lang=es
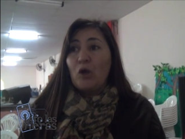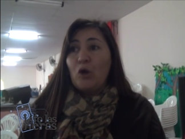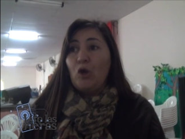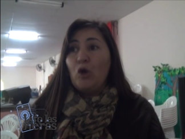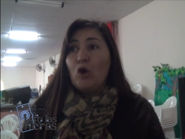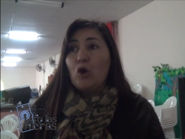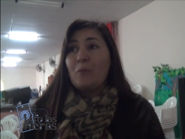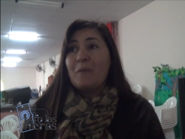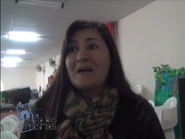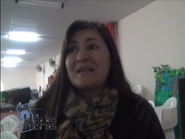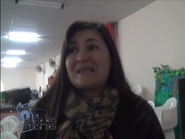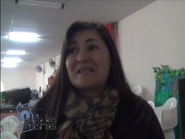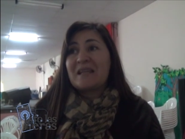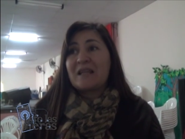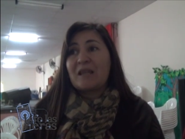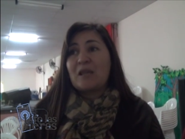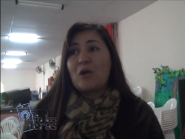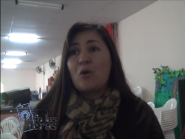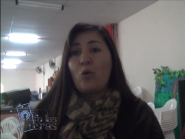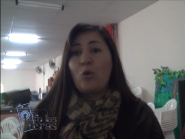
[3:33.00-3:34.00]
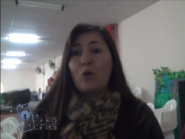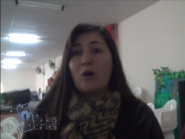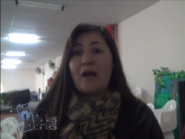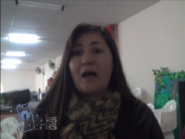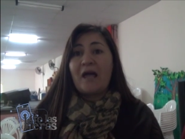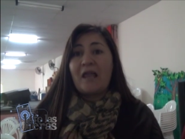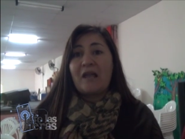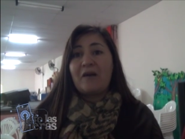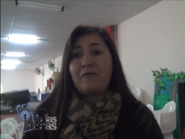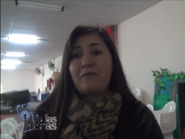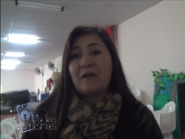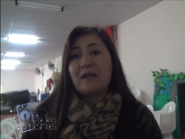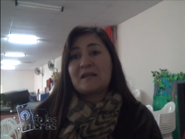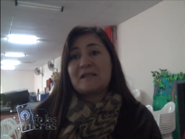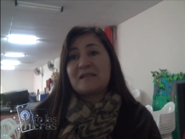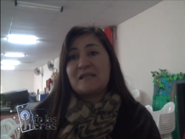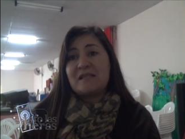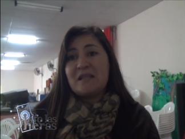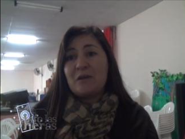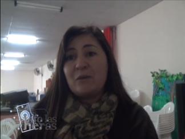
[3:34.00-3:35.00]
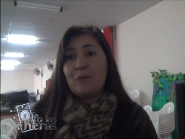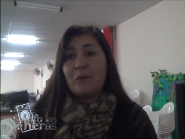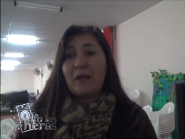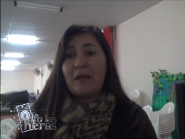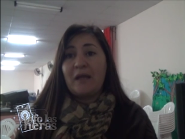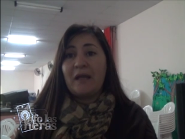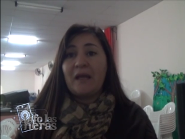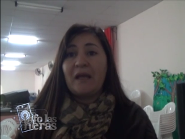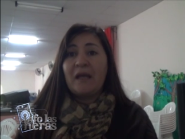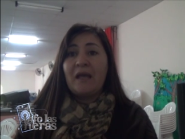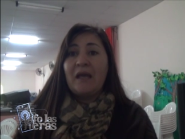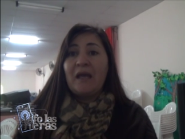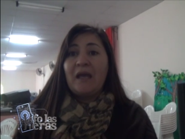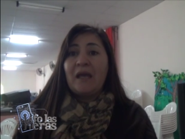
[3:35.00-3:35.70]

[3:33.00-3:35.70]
lo más articulada, flexible,